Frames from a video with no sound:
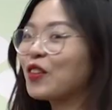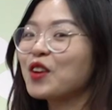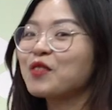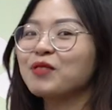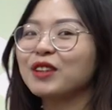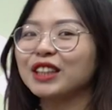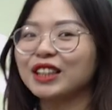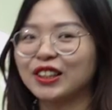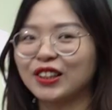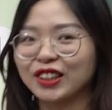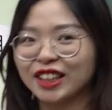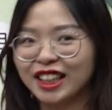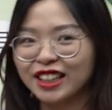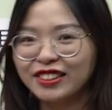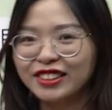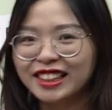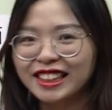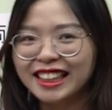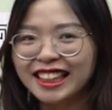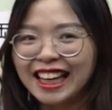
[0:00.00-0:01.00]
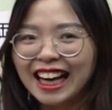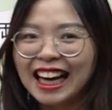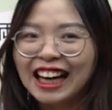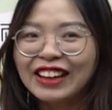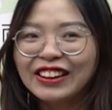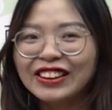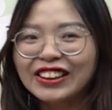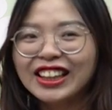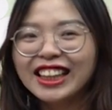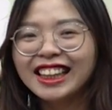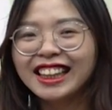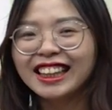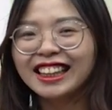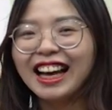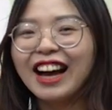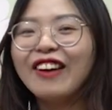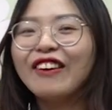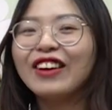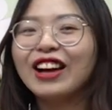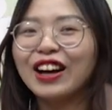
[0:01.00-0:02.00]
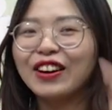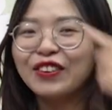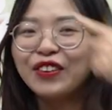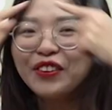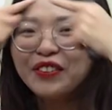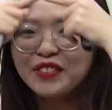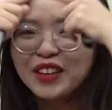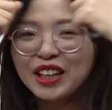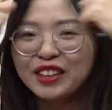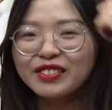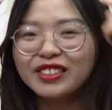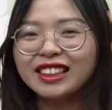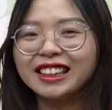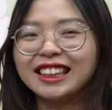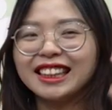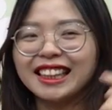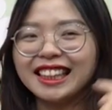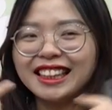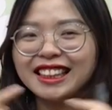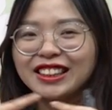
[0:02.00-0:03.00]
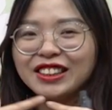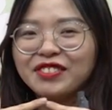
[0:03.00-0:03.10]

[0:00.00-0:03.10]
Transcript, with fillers: quên mất nói nghĩa từ khâu Khâu là khuôn mặt mọi người nhá